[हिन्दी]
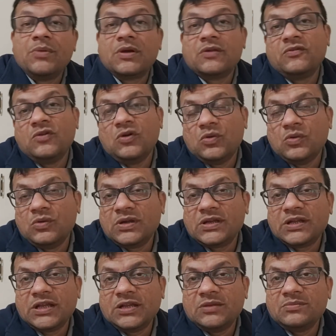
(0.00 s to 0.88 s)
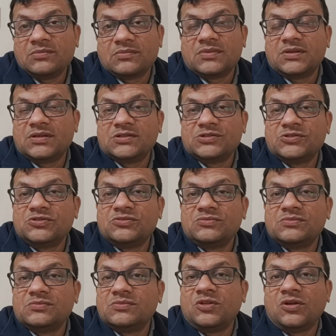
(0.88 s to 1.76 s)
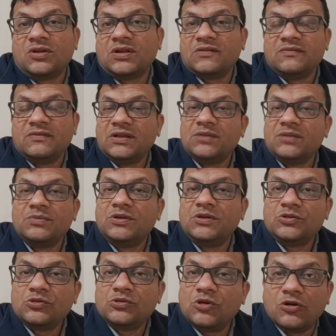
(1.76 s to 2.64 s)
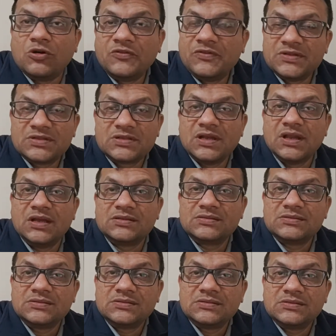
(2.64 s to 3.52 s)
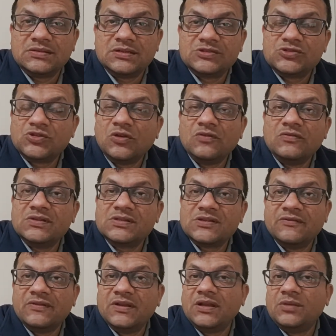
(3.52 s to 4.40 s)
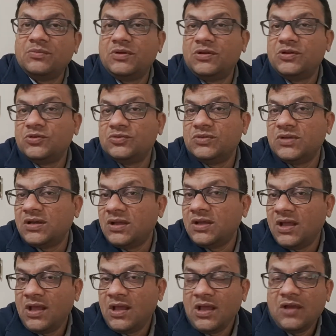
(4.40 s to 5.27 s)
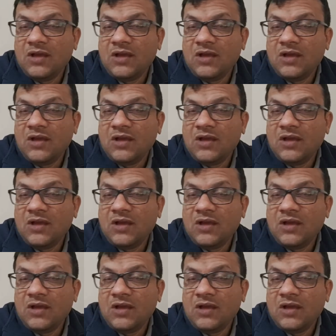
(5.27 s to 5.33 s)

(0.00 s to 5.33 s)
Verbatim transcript: पर वो ओवर टाइम इज नॉट अवेलेबल टू द ऑफिस क्लास इट्स ऑलवेज अवेलेबल टू द